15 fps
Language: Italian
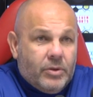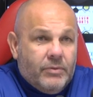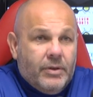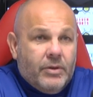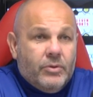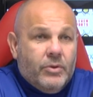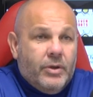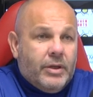che
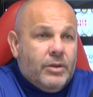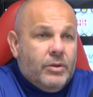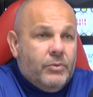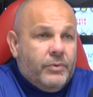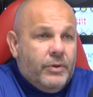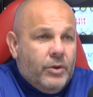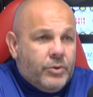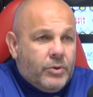vengono anche da un
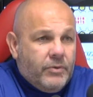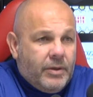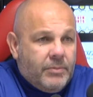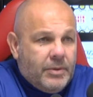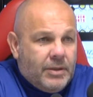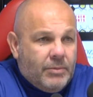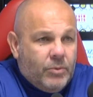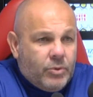filotto
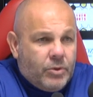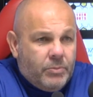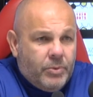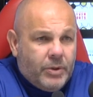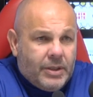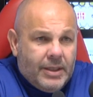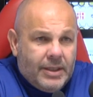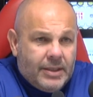veramente molto
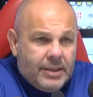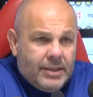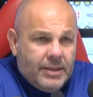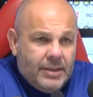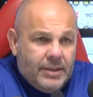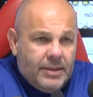importante